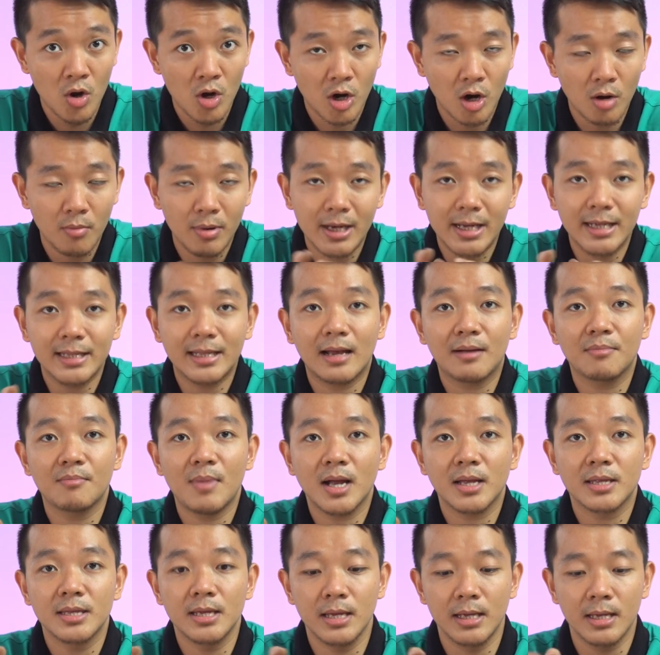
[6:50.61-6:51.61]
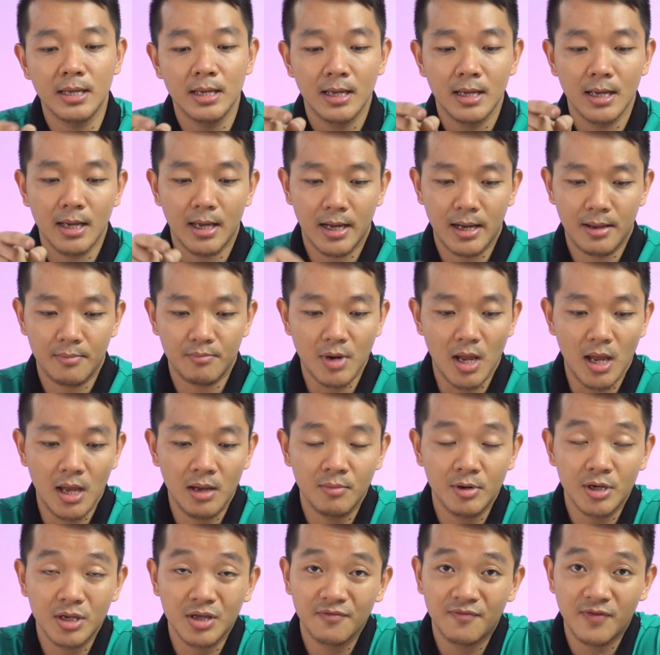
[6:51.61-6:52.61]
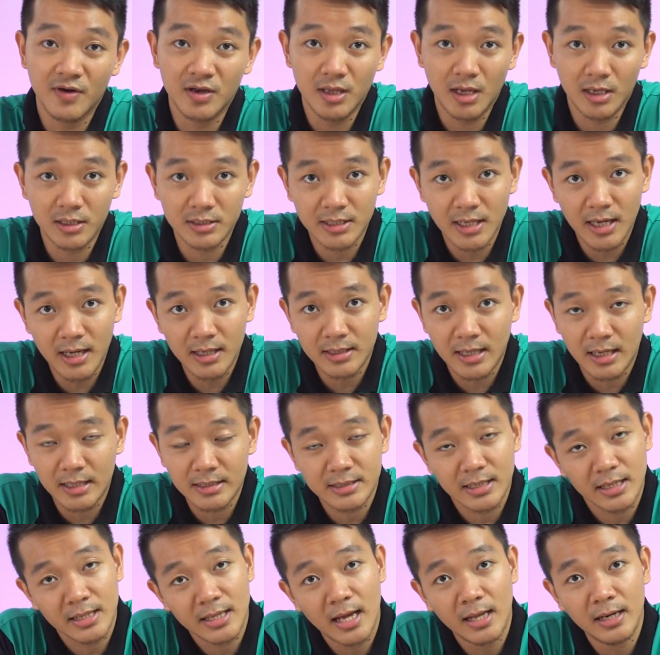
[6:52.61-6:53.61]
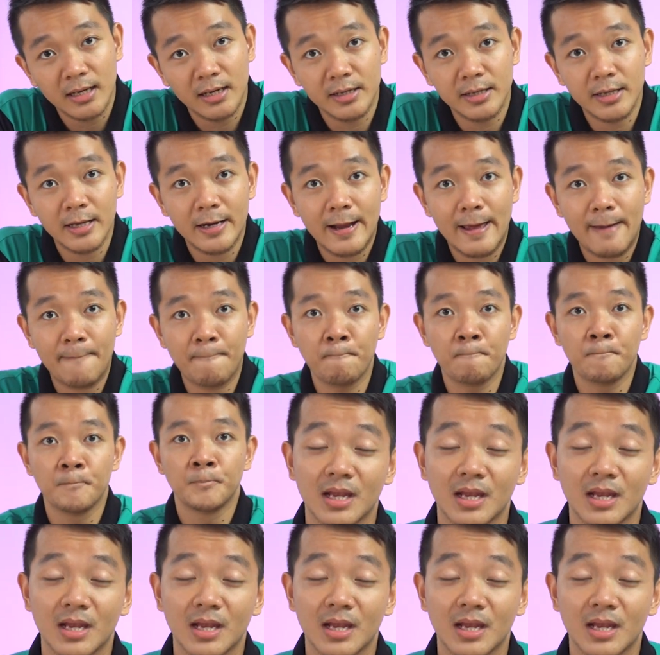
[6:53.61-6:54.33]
Có bất kỳ thắc mắc gì, anh em để ở bên dưới phần nhận xét Thành sẽ trả lời cho anh em.